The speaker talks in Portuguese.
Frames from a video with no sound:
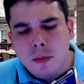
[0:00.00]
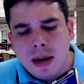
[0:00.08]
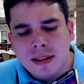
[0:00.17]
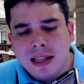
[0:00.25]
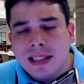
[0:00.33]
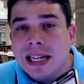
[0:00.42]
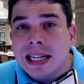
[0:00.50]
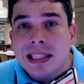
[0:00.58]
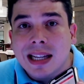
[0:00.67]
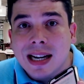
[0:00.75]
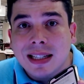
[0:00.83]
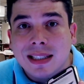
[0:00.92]
Mas ele está
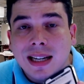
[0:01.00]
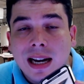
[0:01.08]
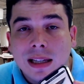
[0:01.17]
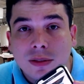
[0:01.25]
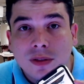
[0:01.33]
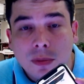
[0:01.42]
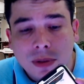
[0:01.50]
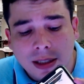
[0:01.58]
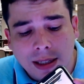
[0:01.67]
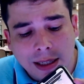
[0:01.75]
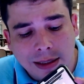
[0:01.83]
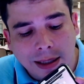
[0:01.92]
interessado. Vamos
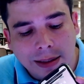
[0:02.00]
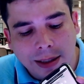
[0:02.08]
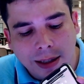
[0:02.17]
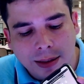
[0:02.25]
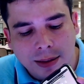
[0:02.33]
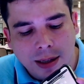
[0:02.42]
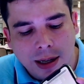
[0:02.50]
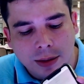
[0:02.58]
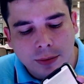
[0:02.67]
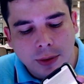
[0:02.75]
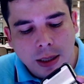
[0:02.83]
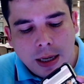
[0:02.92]
dizer que ele está
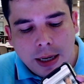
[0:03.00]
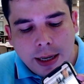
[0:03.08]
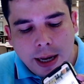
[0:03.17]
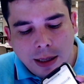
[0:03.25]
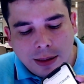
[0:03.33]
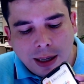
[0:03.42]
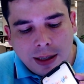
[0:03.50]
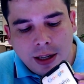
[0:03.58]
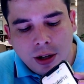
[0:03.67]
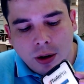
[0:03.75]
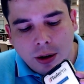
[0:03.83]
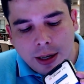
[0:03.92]
interessado. Ele está
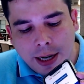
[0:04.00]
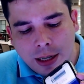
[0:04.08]
aqui, ó.